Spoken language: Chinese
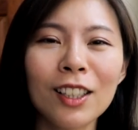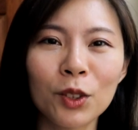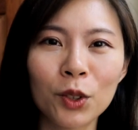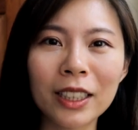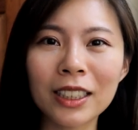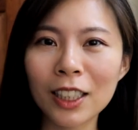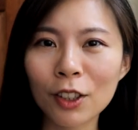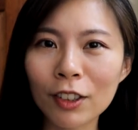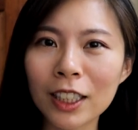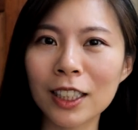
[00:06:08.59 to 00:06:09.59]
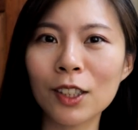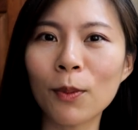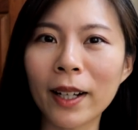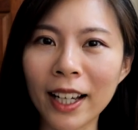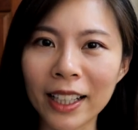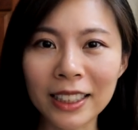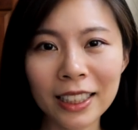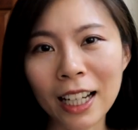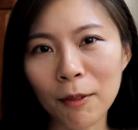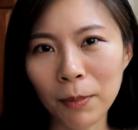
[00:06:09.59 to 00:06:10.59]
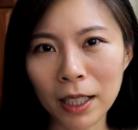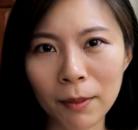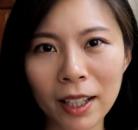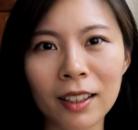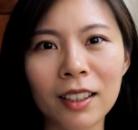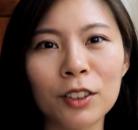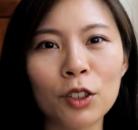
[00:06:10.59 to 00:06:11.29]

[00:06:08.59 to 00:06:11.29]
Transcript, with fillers: 所以这些东西是我们可以尽量避免的。